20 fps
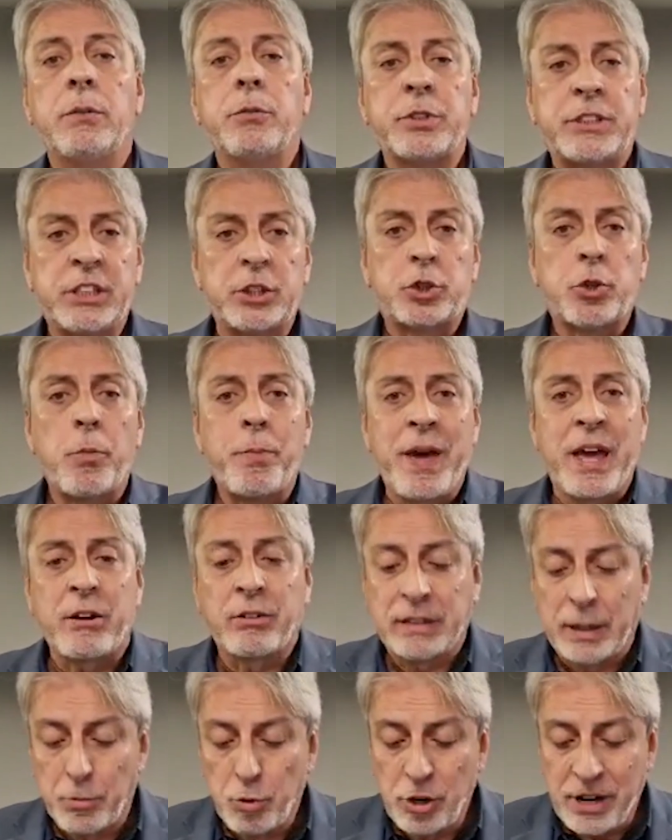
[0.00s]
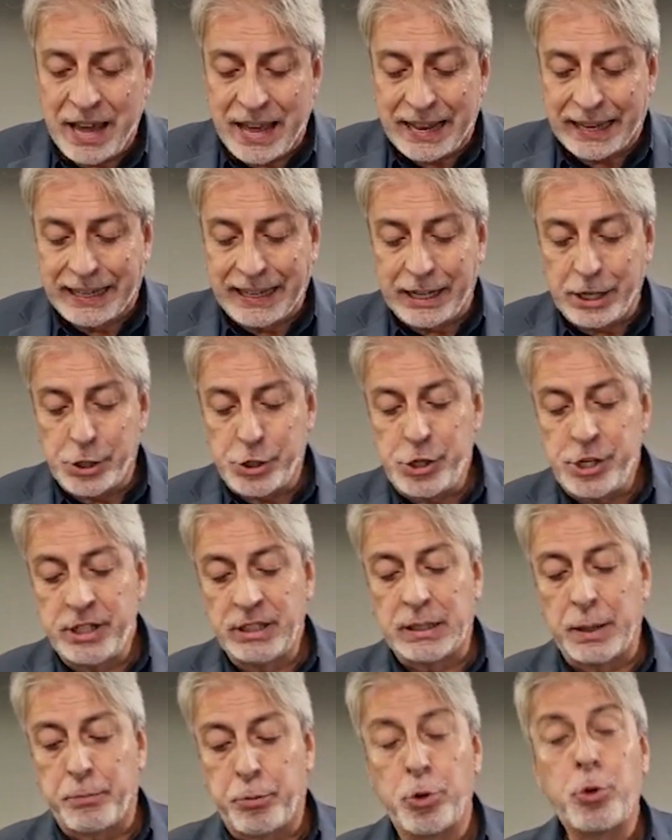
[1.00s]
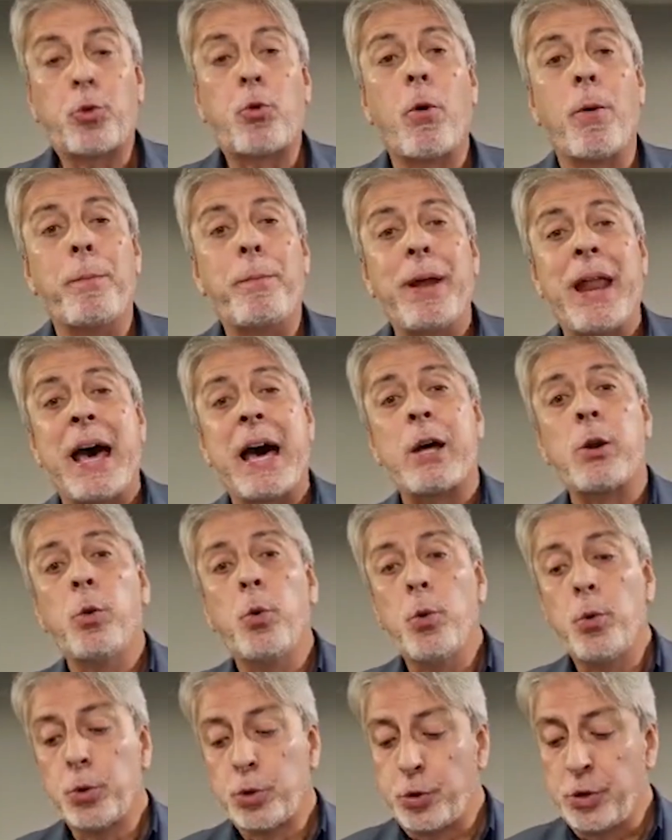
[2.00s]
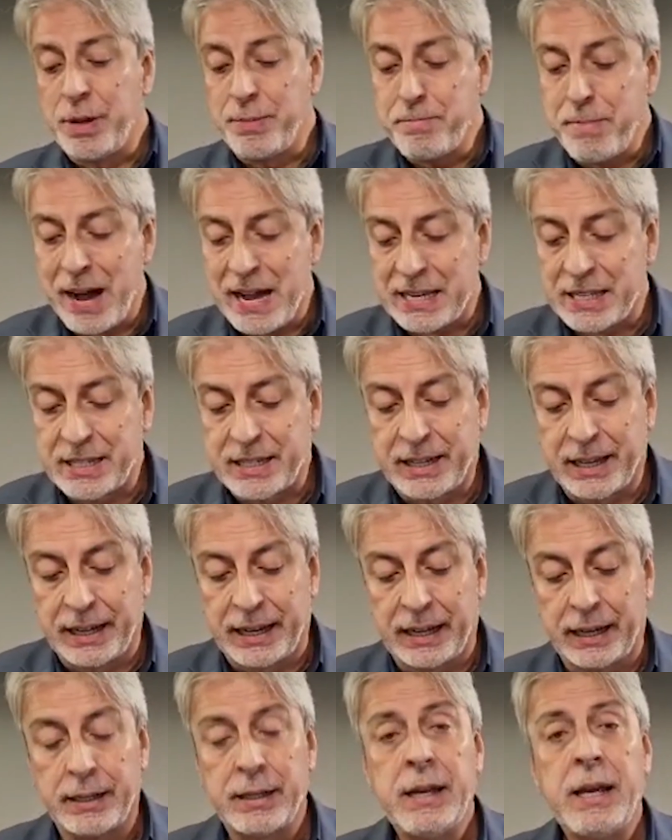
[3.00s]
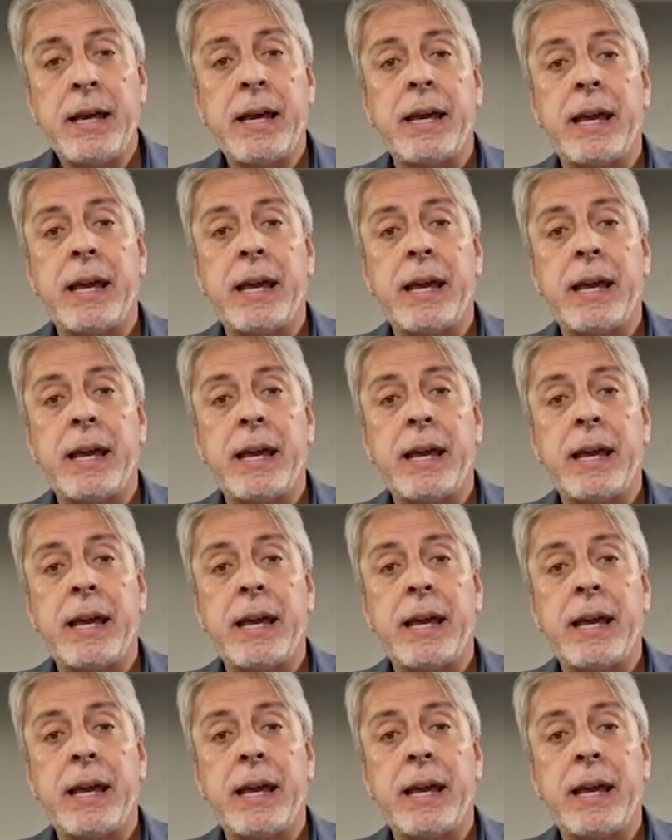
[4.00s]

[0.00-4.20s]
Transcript: Vocês souberam da mulher agredida por cobrar o uso de máscara?